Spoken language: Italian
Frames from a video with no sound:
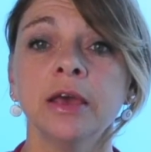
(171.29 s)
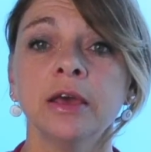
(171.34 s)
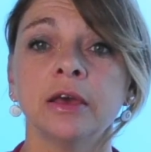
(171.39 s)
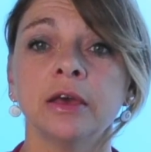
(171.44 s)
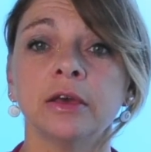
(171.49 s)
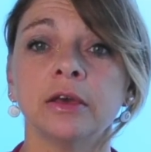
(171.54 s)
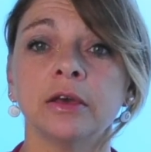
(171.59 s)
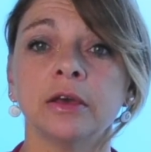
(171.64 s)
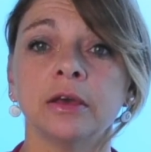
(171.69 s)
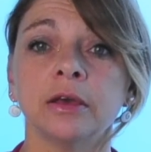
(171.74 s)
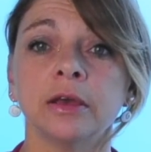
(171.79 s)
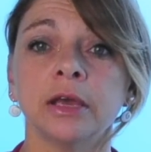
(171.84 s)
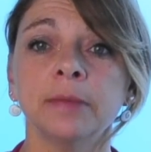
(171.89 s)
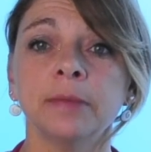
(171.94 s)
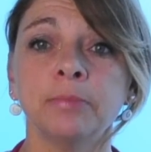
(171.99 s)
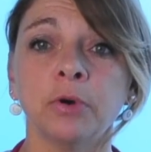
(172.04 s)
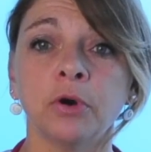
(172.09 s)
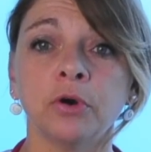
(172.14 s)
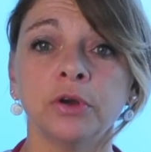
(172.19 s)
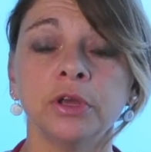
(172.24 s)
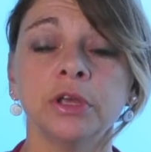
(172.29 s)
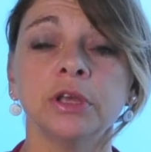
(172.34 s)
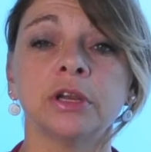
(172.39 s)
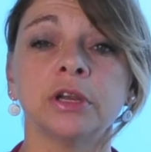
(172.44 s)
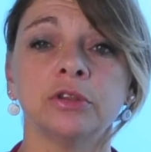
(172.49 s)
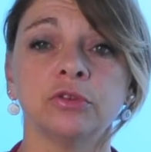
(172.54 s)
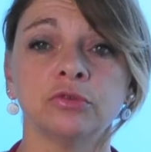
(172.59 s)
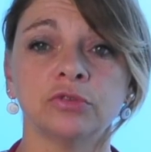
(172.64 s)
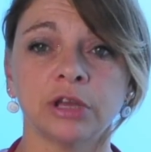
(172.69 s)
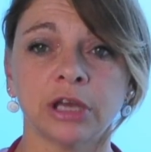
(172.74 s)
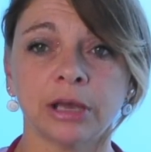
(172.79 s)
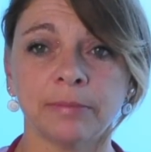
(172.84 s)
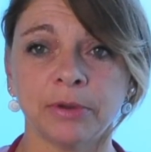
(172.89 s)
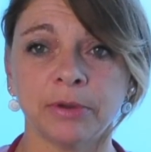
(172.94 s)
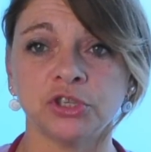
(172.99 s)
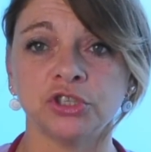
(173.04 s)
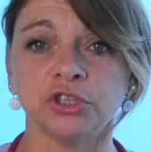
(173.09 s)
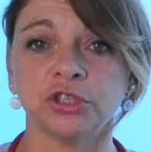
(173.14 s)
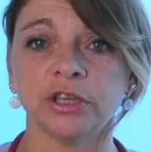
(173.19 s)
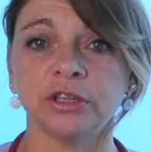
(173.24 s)
eh, e poi ridotta
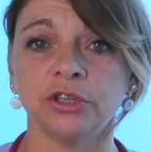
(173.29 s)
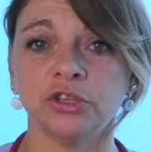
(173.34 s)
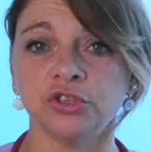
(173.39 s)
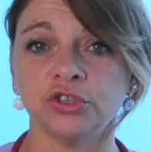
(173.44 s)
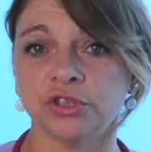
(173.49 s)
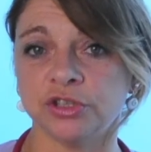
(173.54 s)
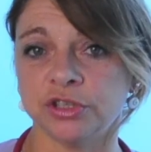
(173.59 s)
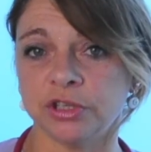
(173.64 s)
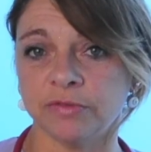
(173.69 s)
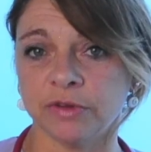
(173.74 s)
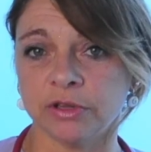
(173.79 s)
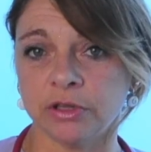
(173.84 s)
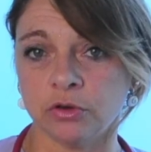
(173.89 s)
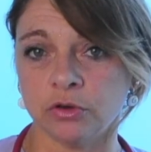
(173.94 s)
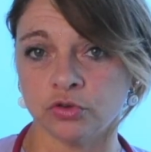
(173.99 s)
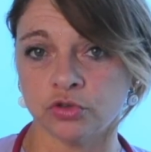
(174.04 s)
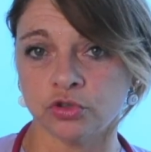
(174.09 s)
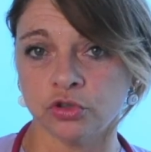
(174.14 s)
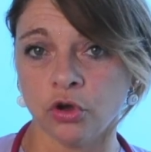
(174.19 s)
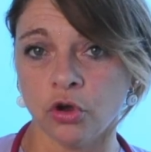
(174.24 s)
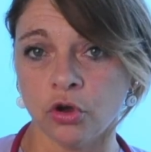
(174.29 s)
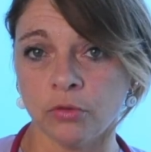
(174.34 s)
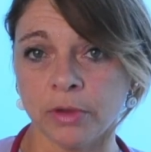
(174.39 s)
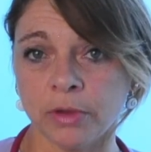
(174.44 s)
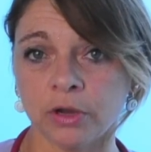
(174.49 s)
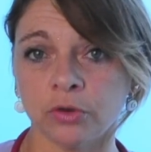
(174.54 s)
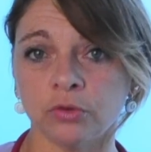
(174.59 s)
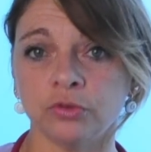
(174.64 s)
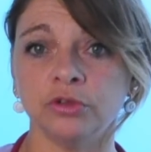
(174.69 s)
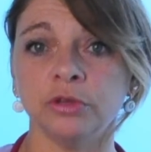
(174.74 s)
capacità digestiva dello stomaco,